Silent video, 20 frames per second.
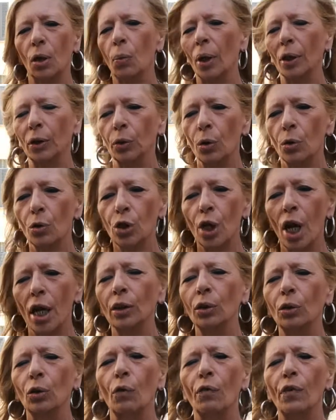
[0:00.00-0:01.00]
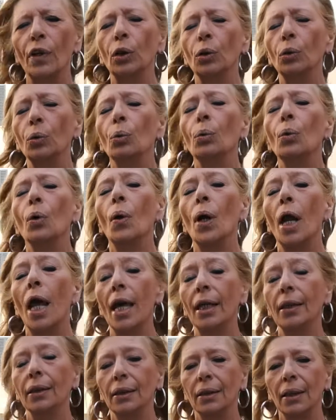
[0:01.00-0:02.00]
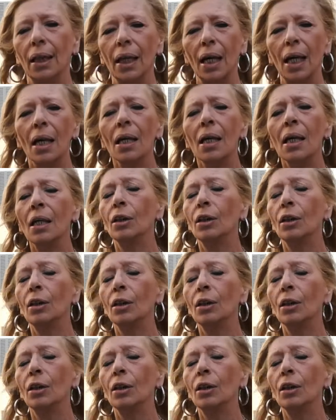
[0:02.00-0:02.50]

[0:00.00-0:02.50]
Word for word: 421 lettere,